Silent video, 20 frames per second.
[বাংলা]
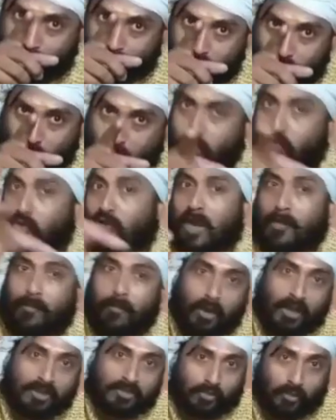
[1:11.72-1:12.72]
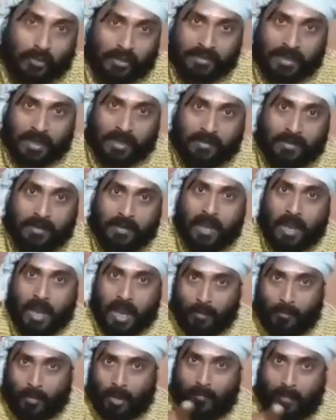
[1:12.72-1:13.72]
সত্যটা প্রকাশ করে যান
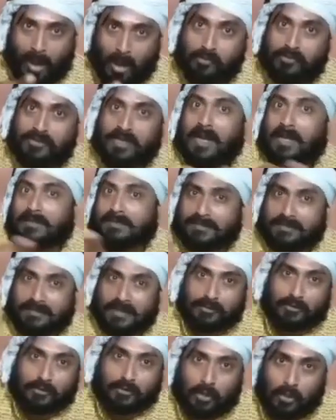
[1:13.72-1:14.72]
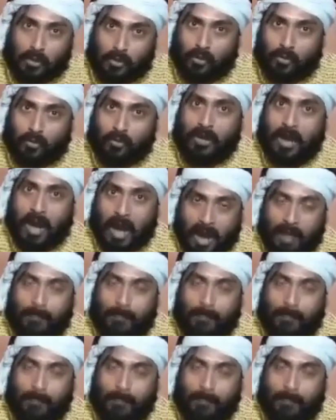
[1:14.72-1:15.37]
এবং মানুষের কাছে তার জন্য লড়ুন